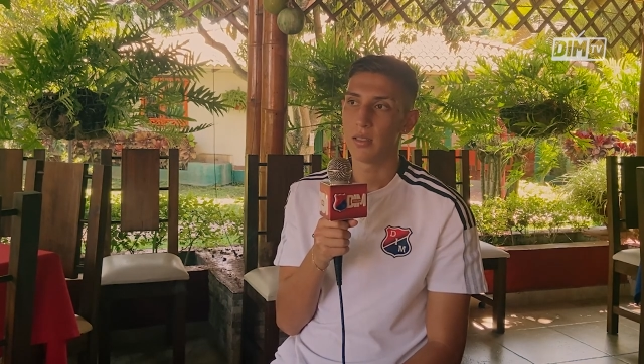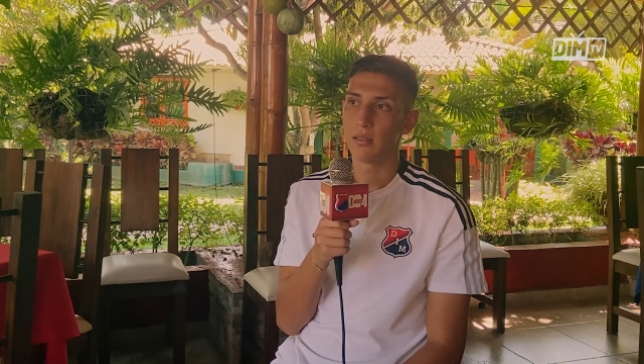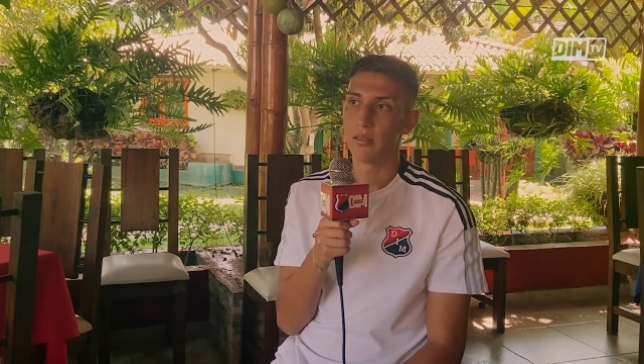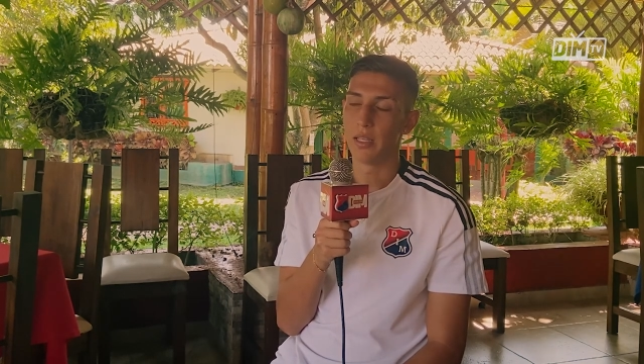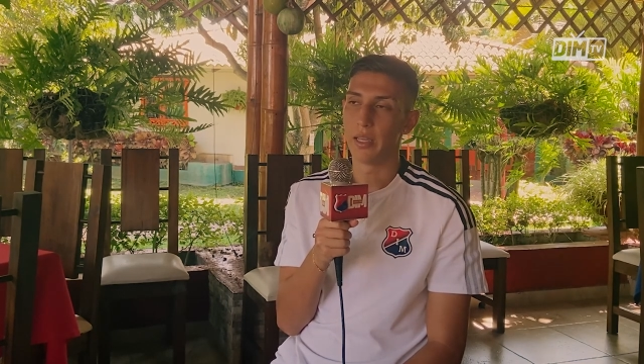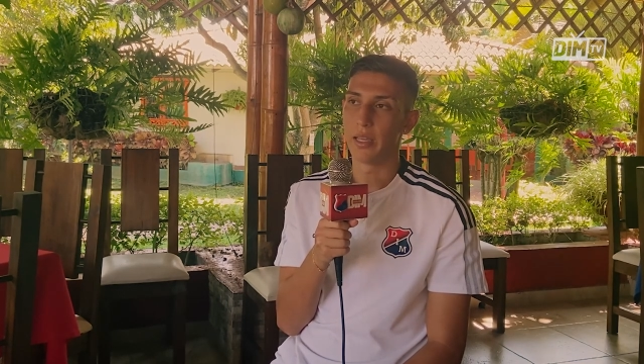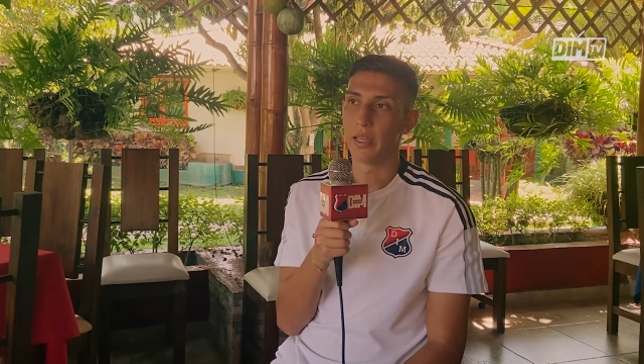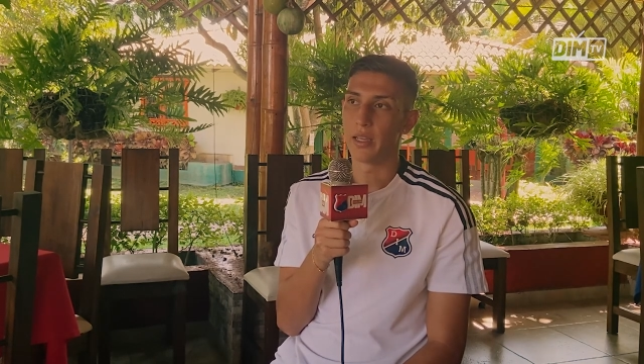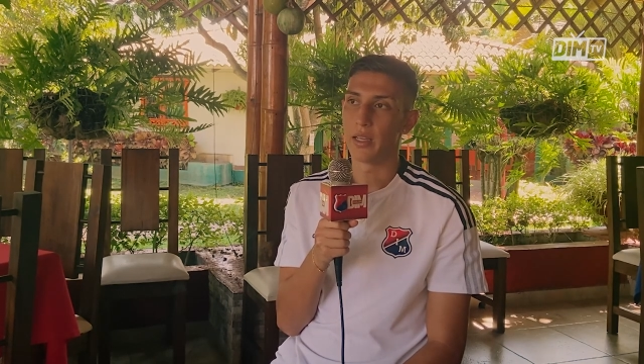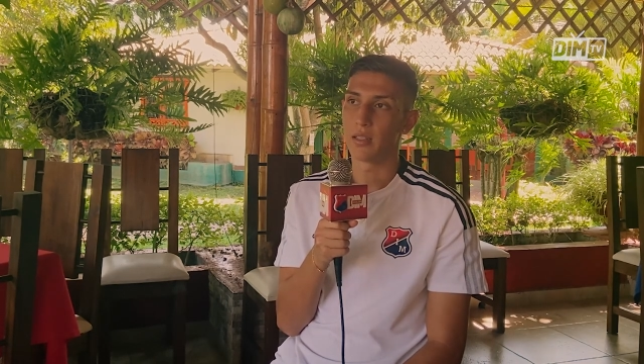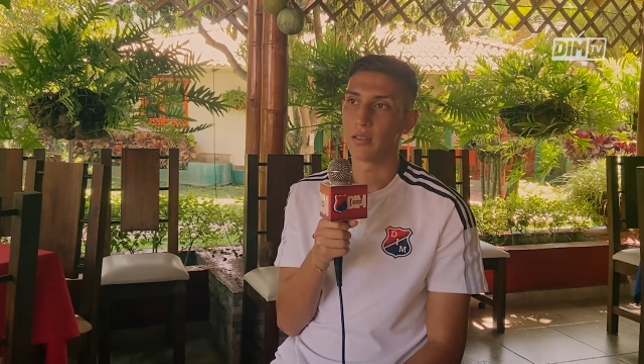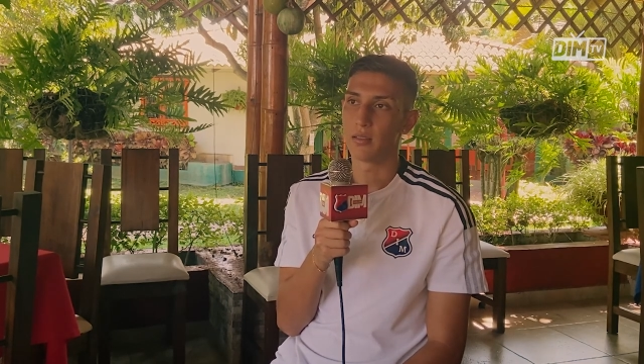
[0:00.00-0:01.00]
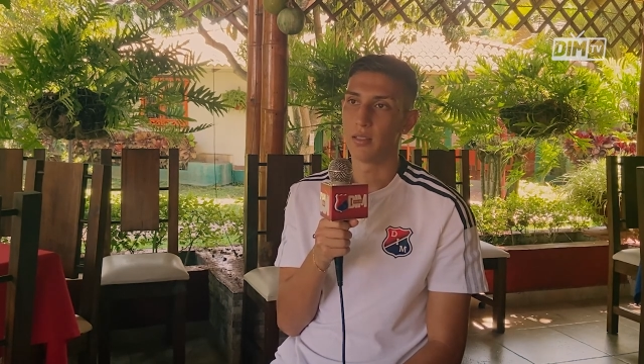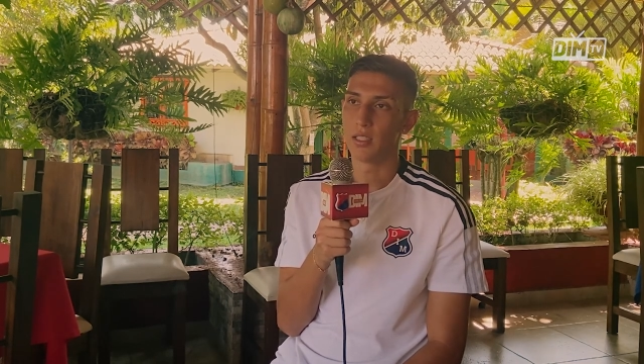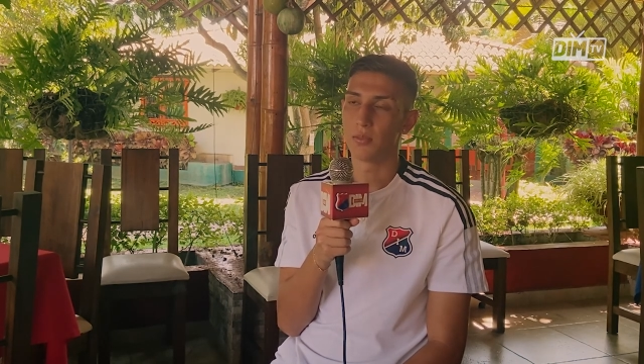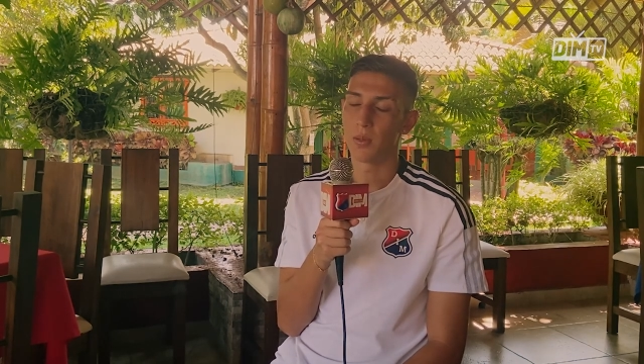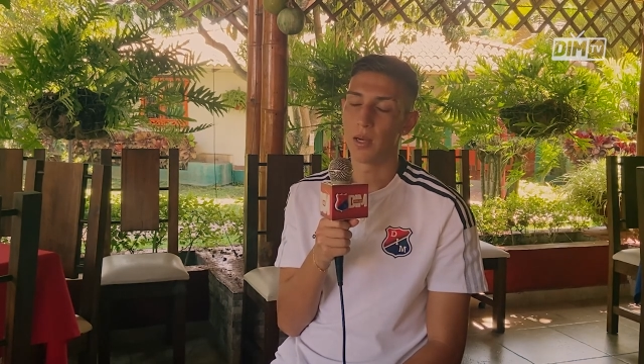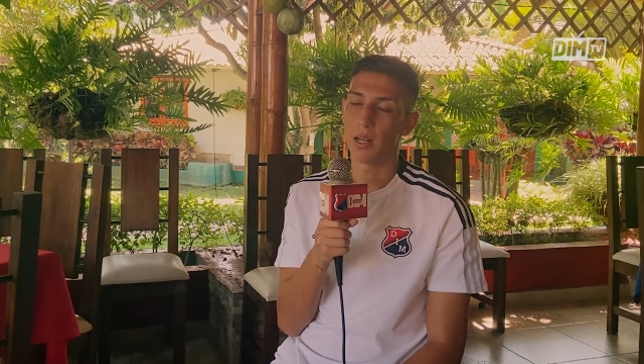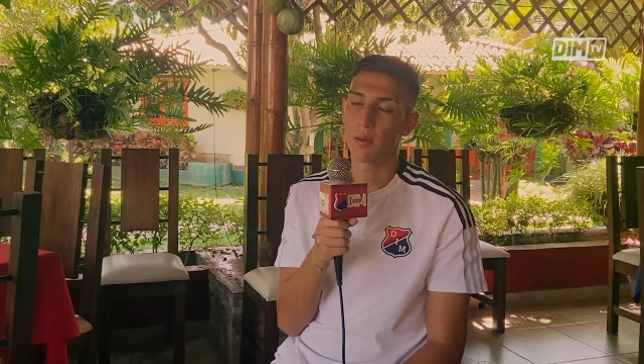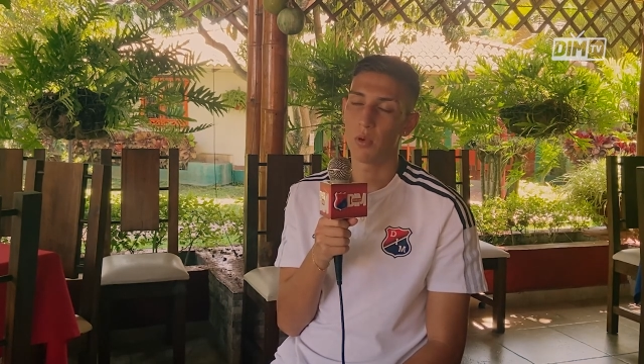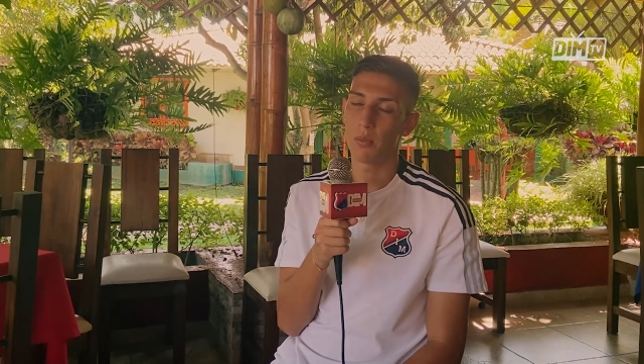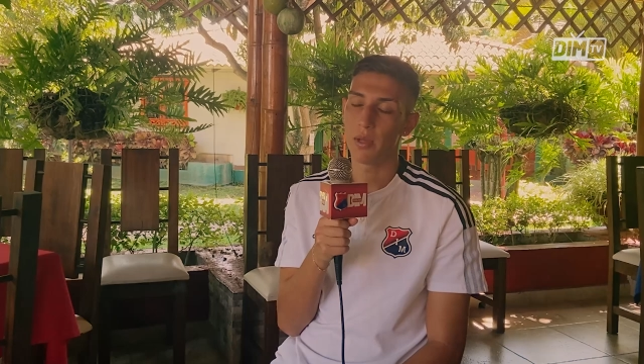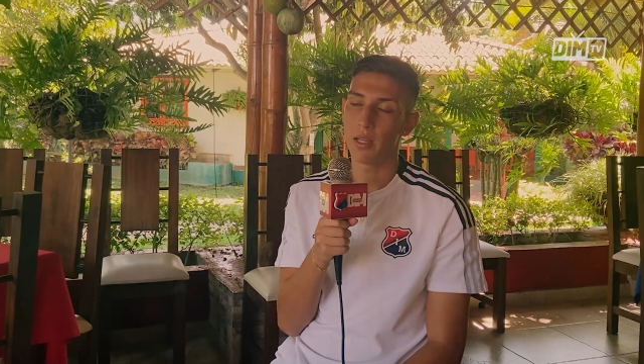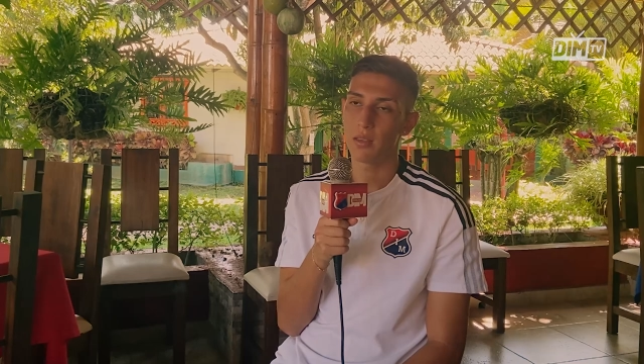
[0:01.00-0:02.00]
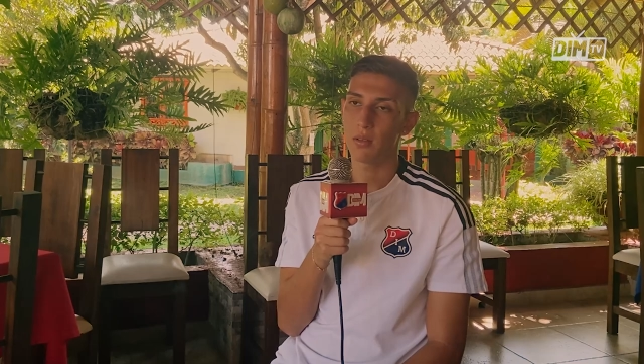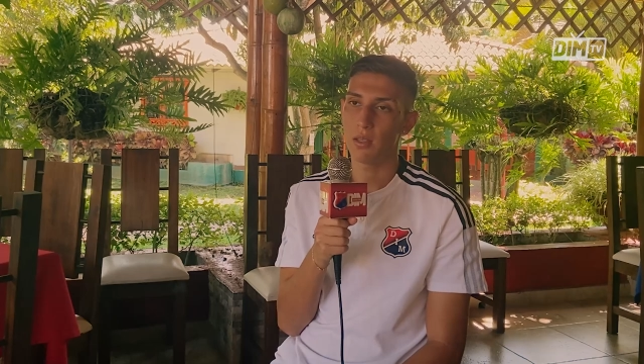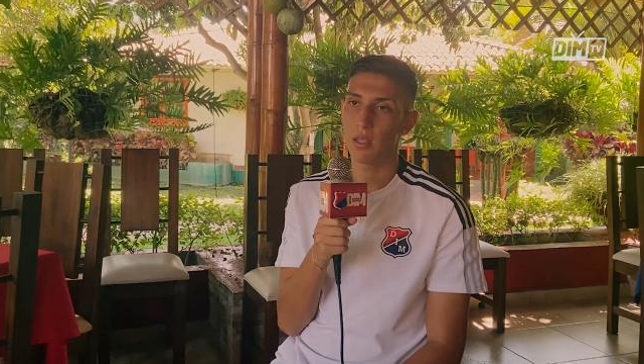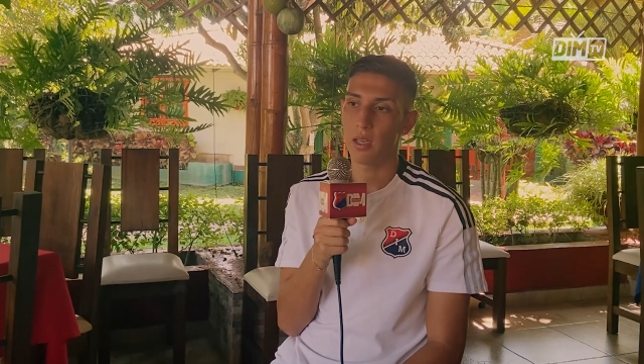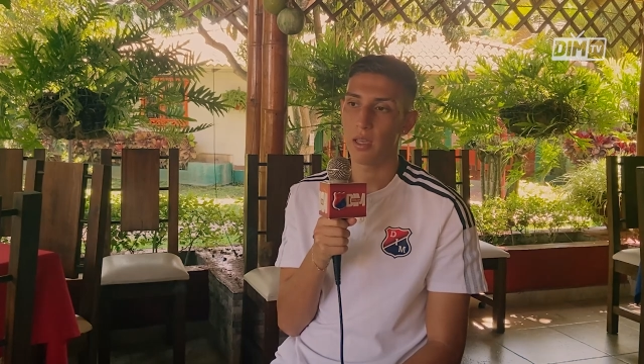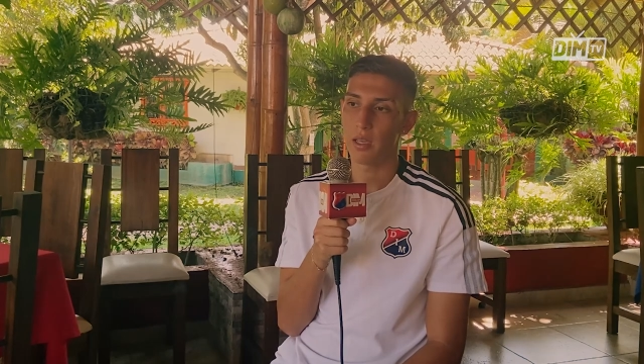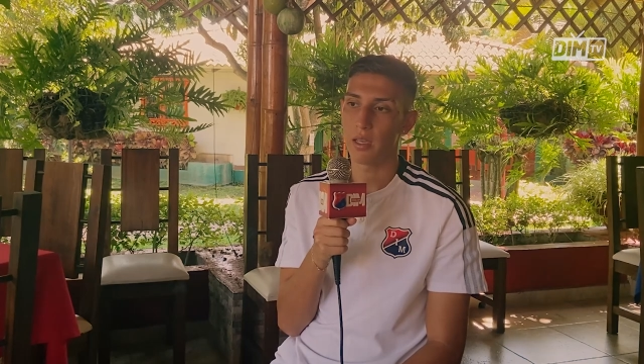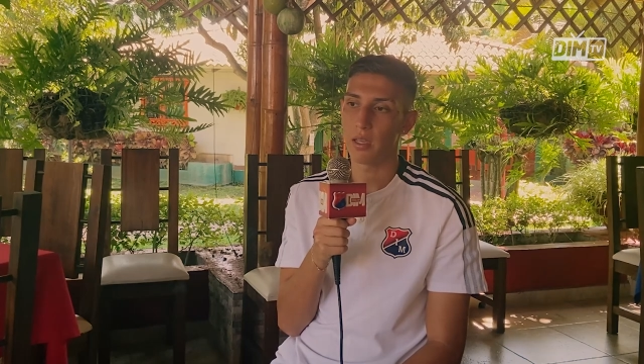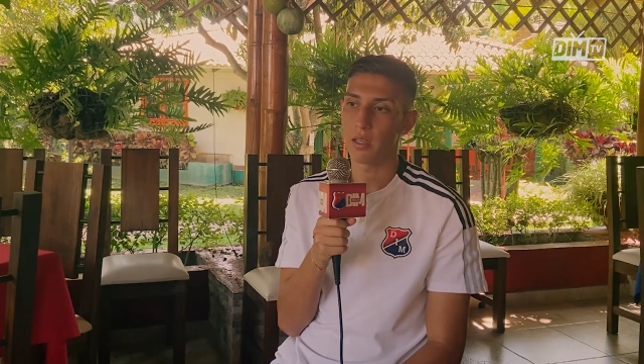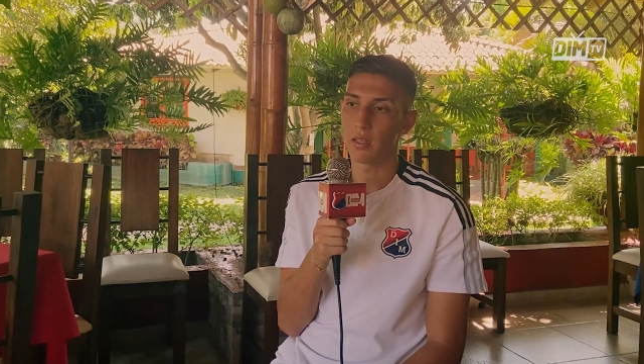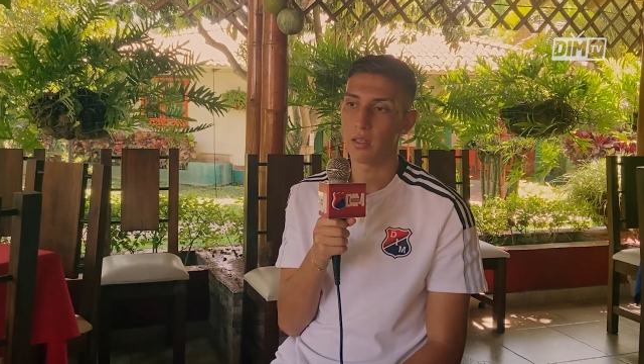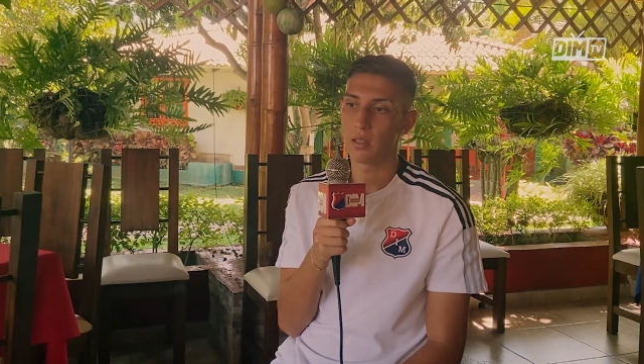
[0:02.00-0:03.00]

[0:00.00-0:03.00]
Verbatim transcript: de, esperar el momento y de,